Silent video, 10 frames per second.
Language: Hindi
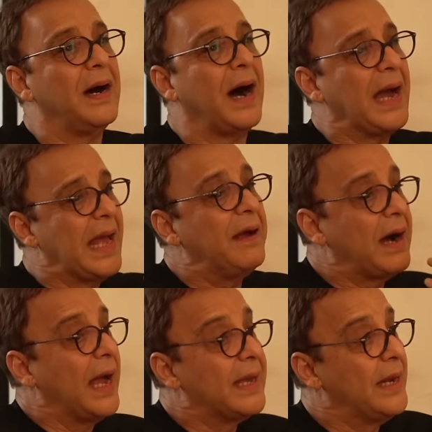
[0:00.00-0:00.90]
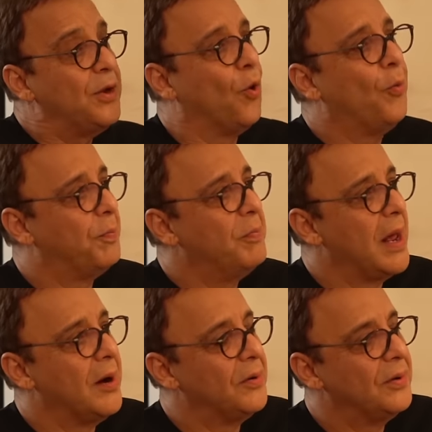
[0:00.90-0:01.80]
आई आई कैन होप
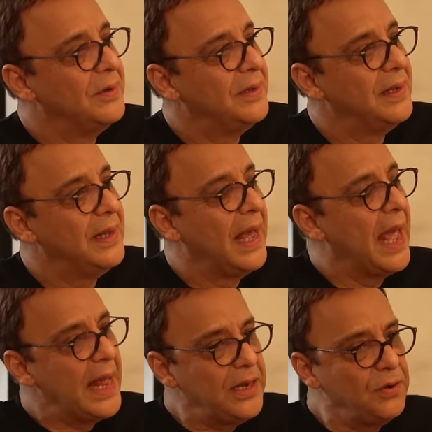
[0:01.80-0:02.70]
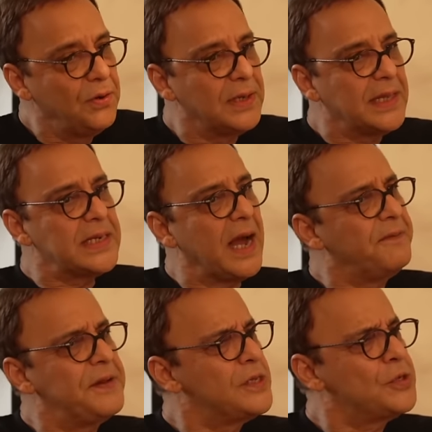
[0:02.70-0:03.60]
नाउ एंड यू नो रितेश आई
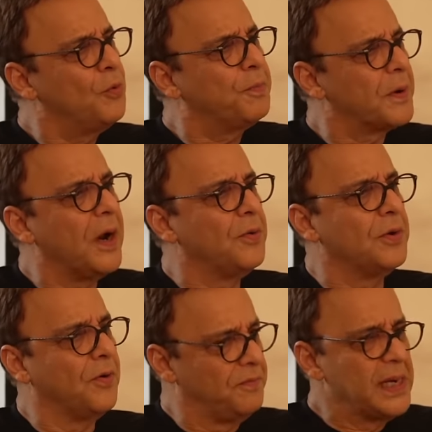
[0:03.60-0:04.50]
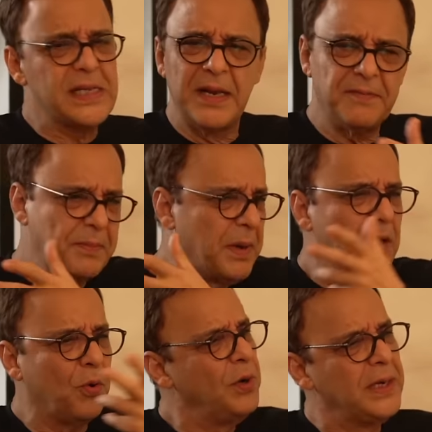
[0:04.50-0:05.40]
फेल सो प्राउड ऑफ माई सेल्फ एंड माई
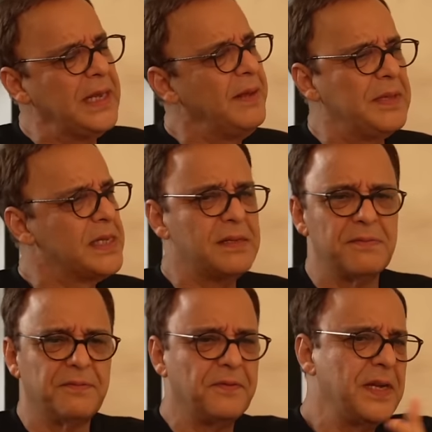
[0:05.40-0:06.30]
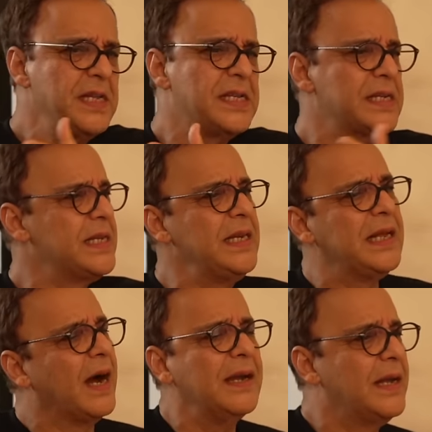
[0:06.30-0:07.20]
होल टीम इज फिफ्टीन सिक्सटीन
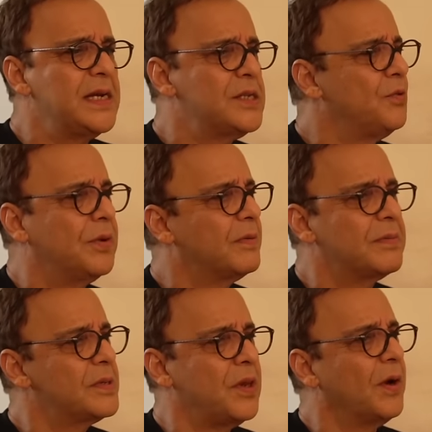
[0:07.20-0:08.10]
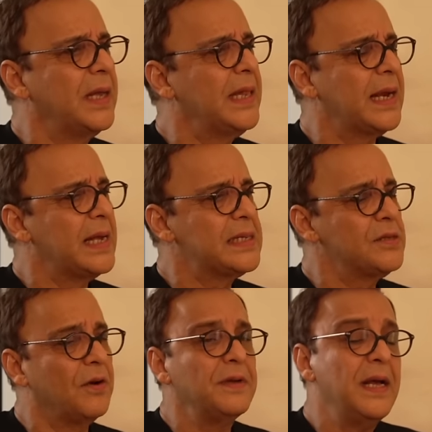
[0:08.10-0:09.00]
यंग किड्स यूर स्लॉगिंग
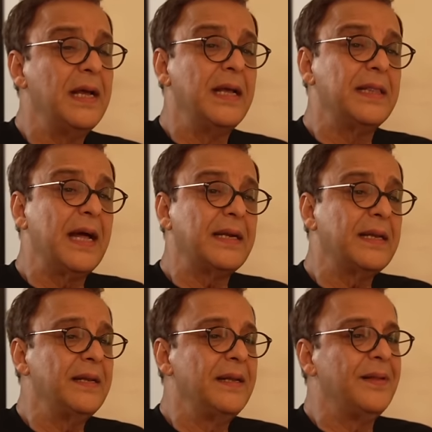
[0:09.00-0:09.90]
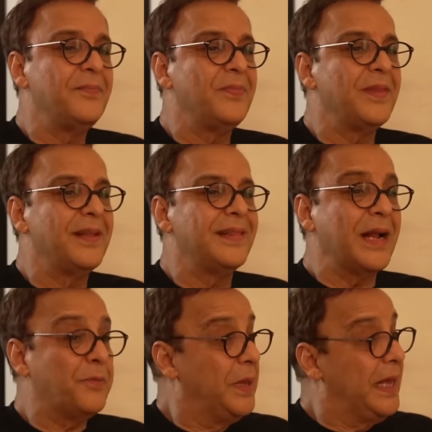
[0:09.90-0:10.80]
ऑफ दैट
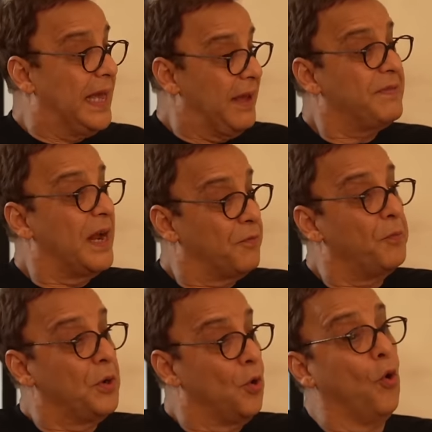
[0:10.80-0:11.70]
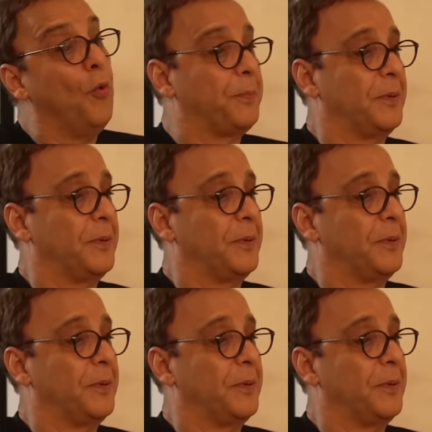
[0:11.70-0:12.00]
दैट वी गेव दैट वुमन होप